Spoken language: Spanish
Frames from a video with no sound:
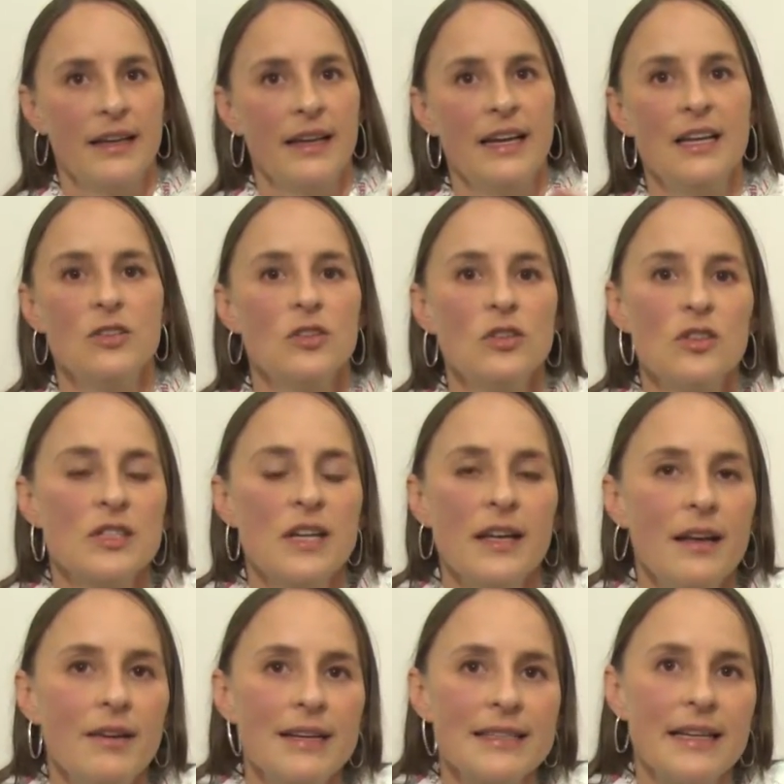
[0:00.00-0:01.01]
Eso no se
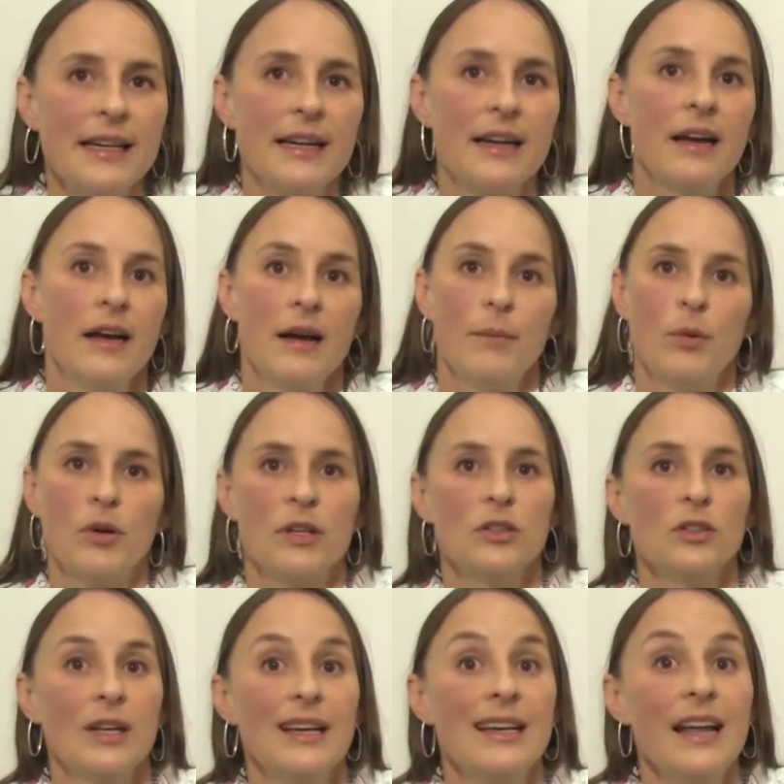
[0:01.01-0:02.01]
debe hacer porque
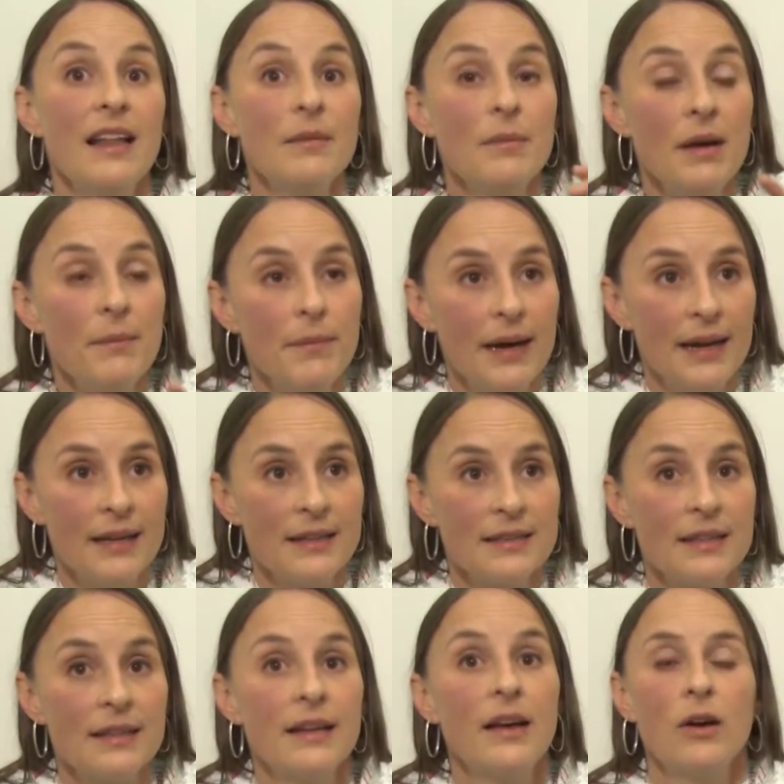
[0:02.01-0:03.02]
entonces las mamás
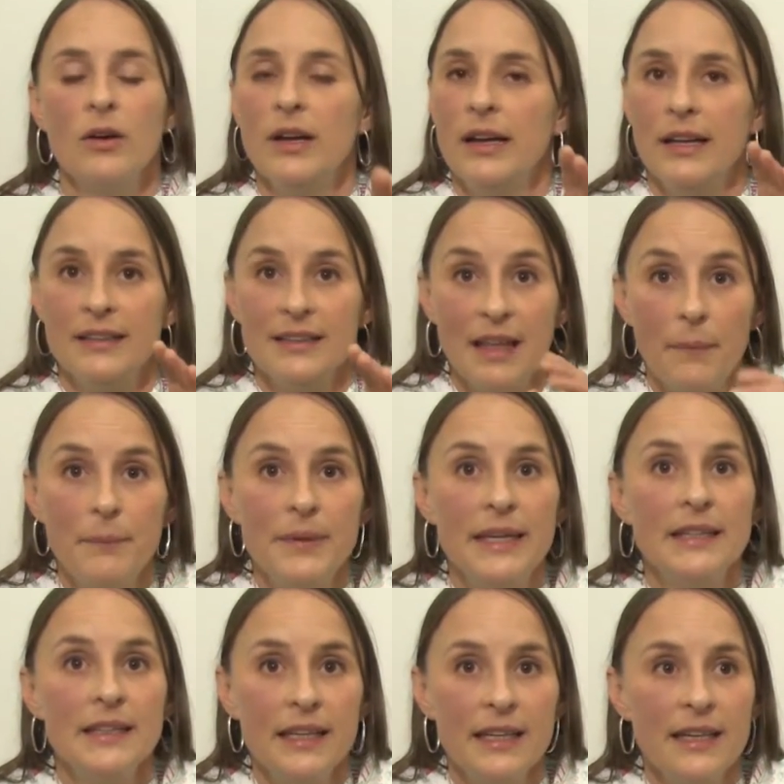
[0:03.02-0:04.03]
eh,
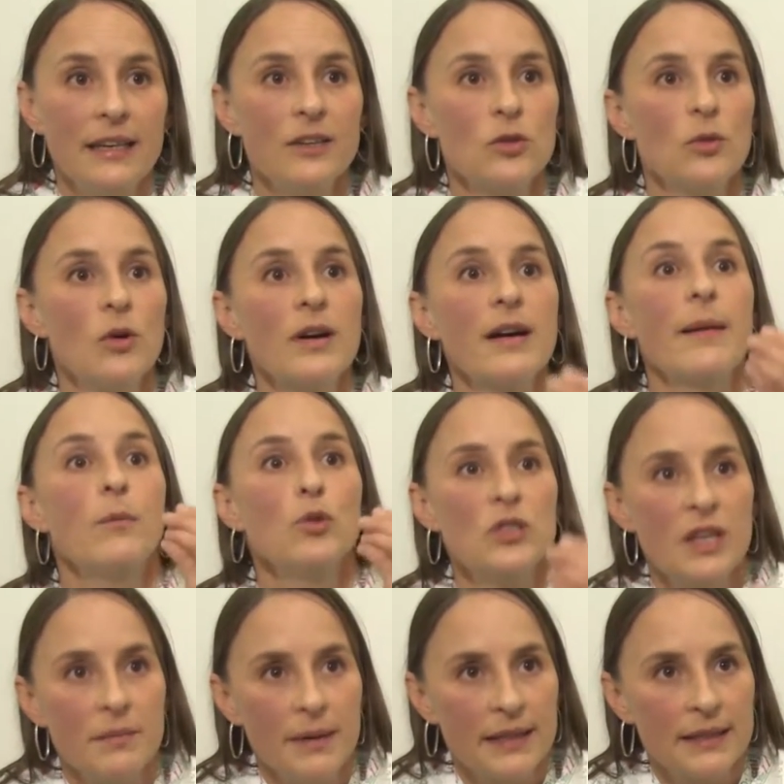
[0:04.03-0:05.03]
también tienen en su boca
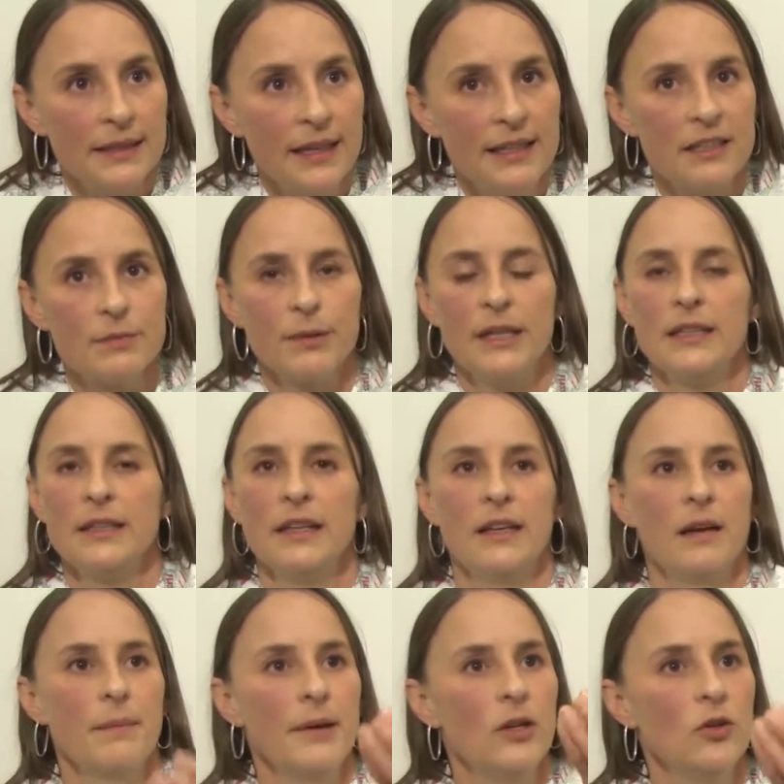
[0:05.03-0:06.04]
muchas bacterias, pueden
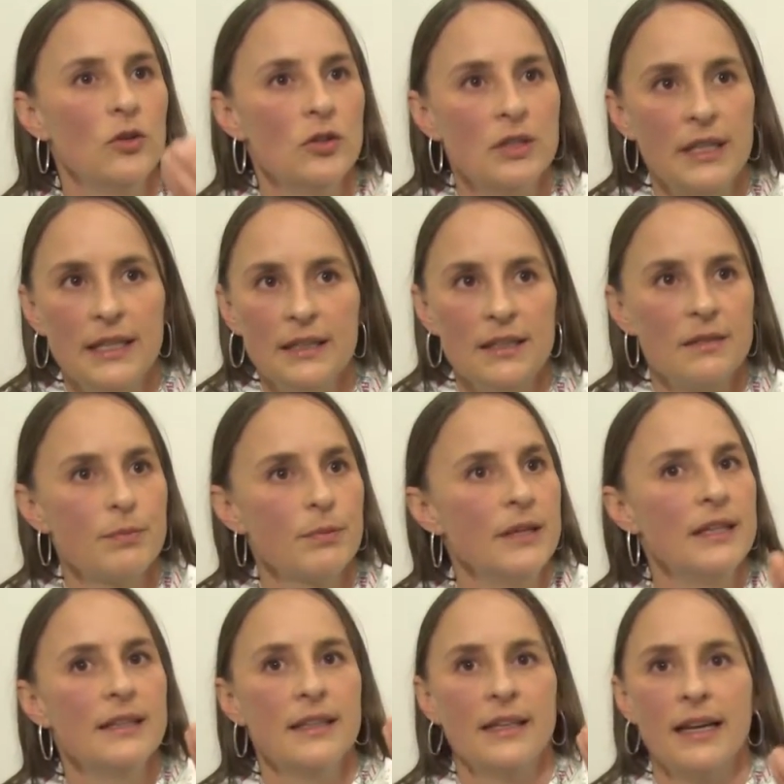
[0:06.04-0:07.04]
tener periodontitis,
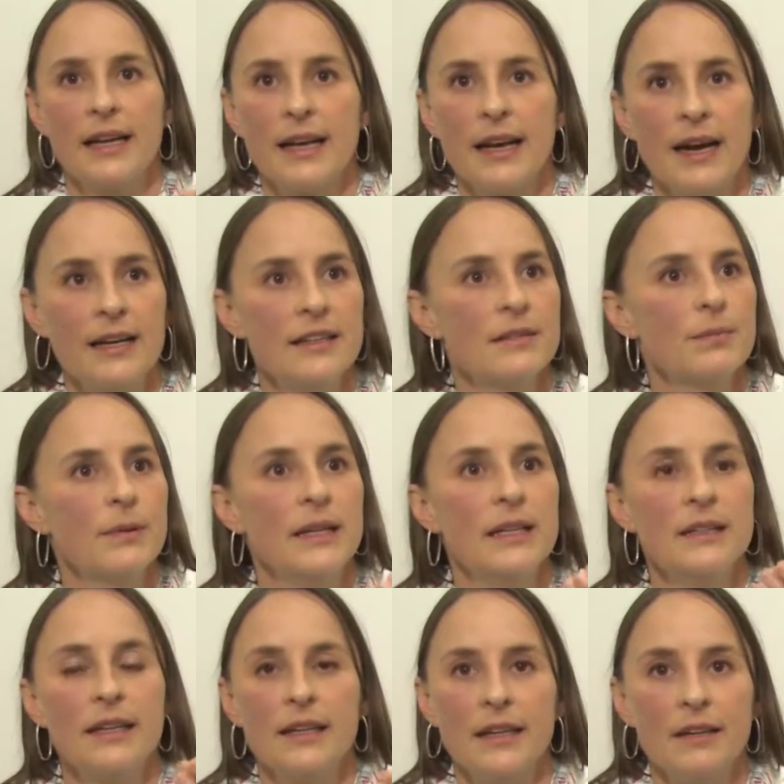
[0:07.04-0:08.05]
pueden tener caries, pueden
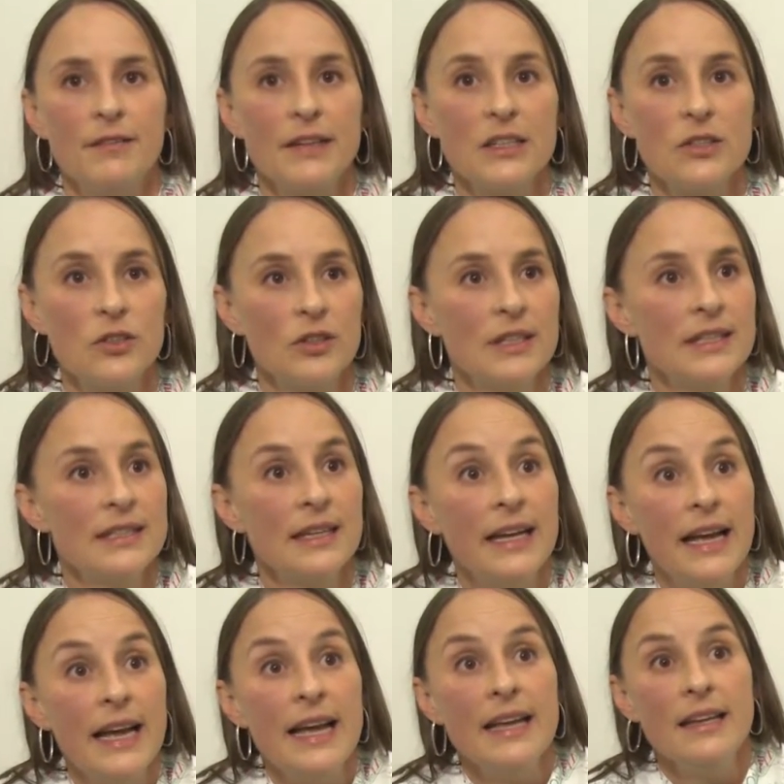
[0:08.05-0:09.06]
tener infecciones
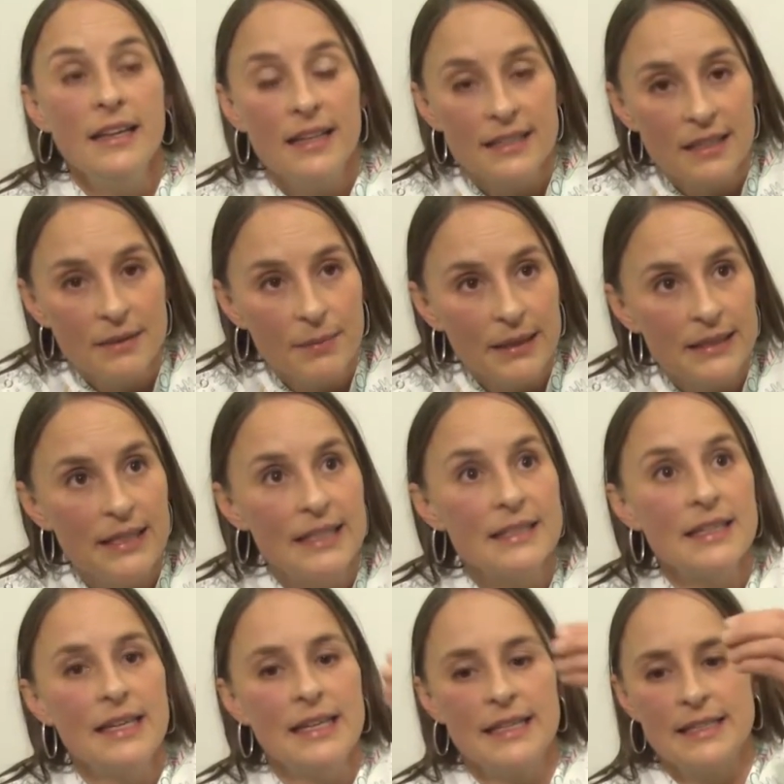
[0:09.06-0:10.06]
y esas bacterias
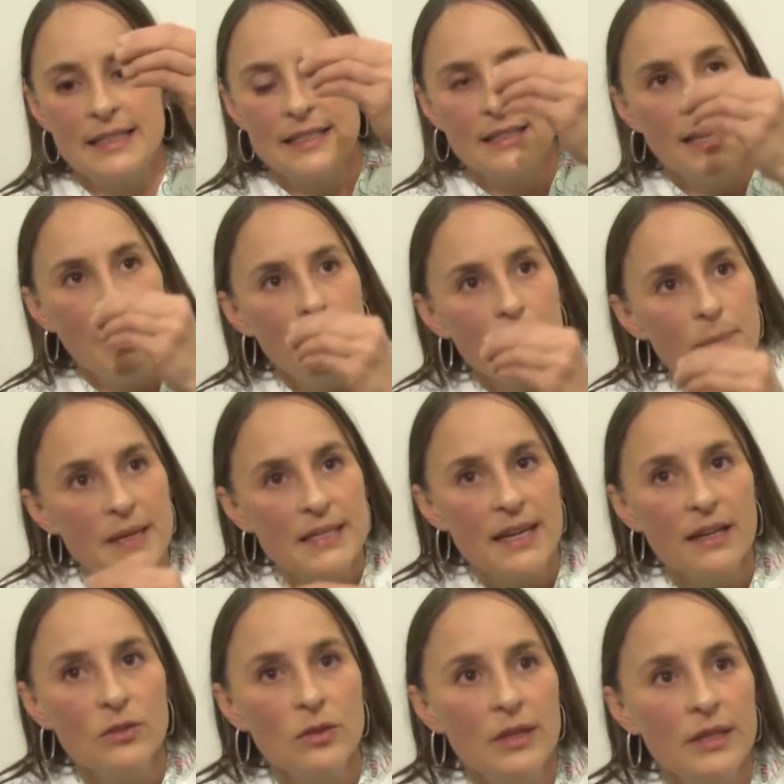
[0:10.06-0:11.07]
se las están
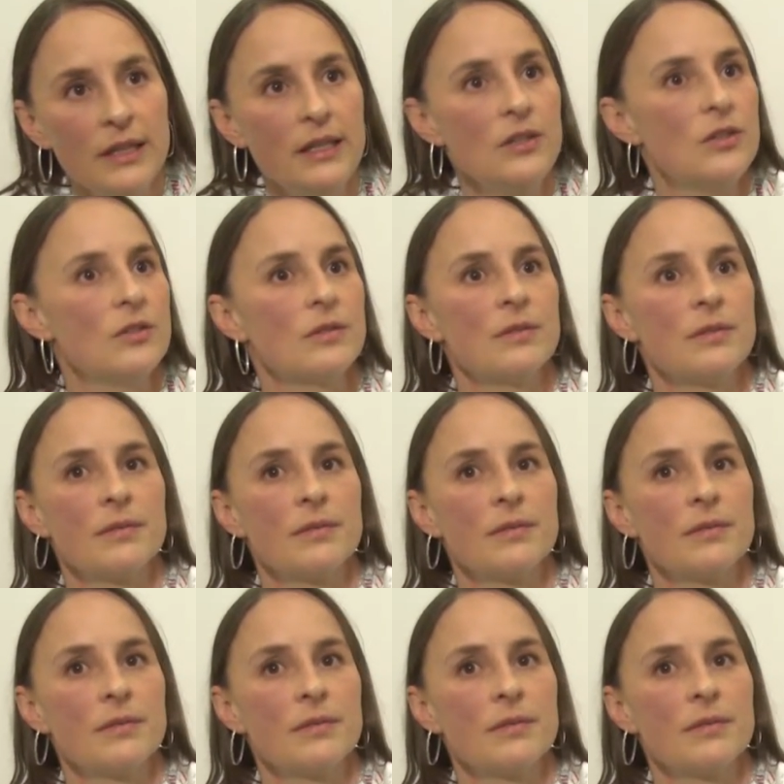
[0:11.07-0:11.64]
pasando al niño.